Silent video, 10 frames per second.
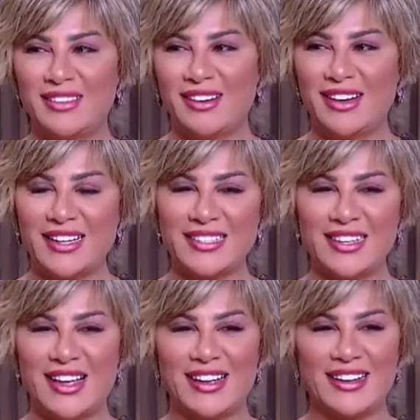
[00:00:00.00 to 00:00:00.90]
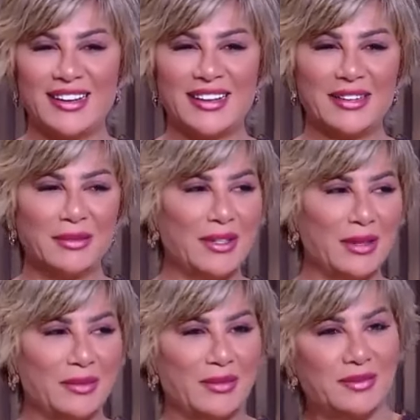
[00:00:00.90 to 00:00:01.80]
آه، للدرجه دي لسه يعني. في برج
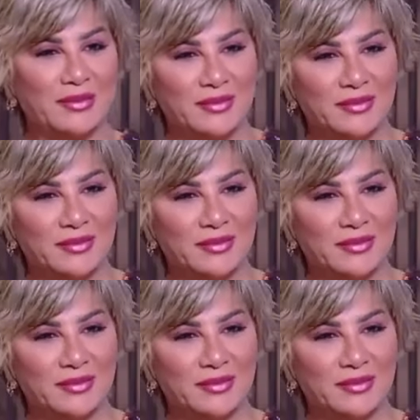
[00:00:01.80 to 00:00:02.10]
معانا